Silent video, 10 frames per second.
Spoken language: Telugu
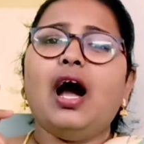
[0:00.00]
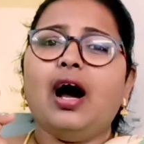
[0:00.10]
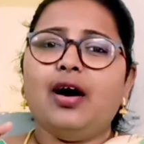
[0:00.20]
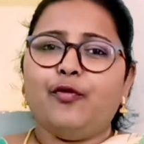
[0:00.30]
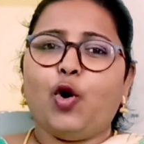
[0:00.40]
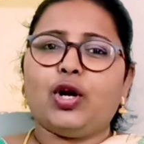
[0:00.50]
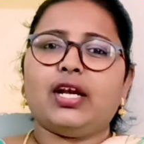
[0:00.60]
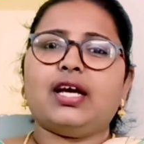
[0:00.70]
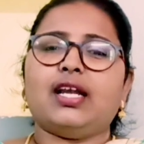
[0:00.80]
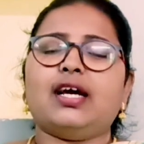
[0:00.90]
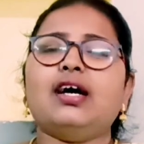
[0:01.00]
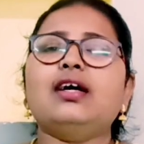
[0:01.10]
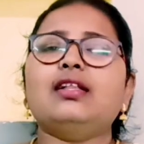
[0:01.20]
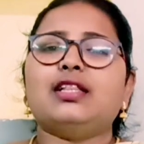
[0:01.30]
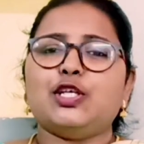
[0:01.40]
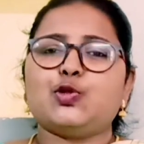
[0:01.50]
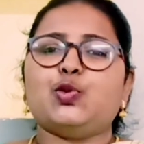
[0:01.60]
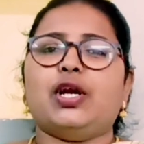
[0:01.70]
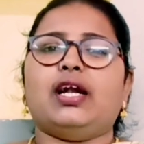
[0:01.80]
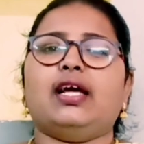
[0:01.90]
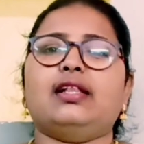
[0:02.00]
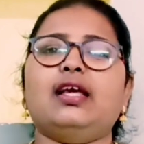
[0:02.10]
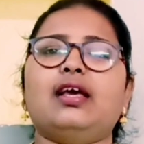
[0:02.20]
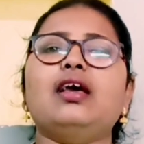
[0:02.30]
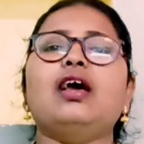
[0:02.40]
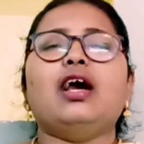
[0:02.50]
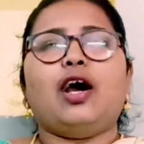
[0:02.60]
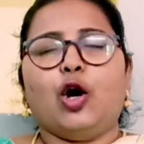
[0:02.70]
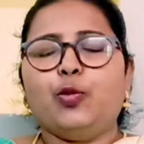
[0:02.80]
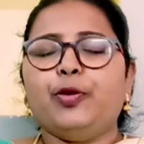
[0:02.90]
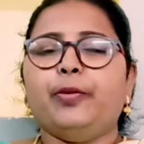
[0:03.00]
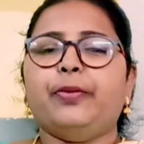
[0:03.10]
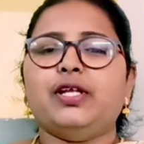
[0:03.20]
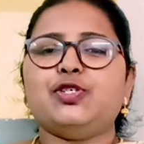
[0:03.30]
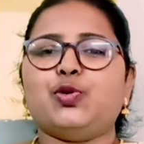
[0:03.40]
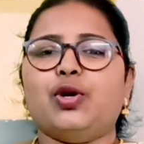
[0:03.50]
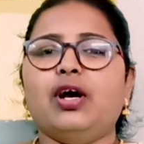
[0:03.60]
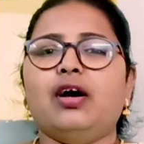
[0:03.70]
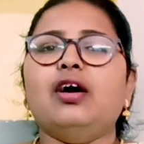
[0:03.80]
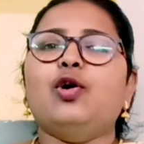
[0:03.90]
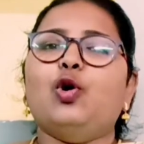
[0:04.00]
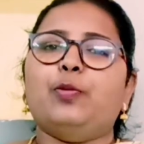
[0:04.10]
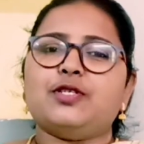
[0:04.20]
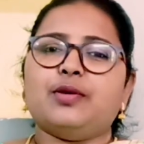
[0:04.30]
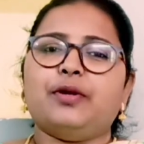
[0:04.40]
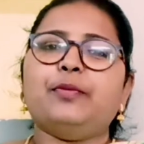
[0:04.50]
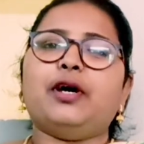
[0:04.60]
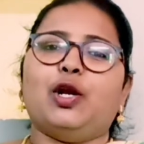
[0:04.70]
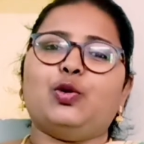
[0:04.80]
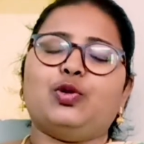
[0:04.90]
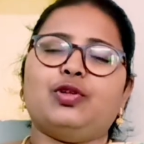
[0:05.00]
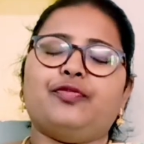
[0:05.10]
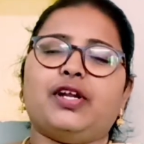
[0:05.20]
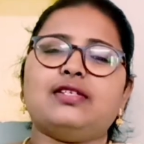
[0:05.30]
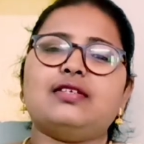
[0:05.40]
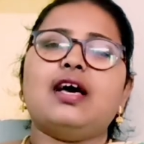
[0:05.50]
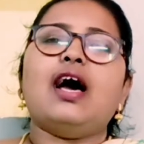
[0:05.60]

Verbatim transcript: ఆ వాటర్ని కనుక తీసుకున్నట్లయితే కడుపు నొప్పి నుంచి కూడా ఉపశమనం కలుగుతుంది ఫ్రెండ్స్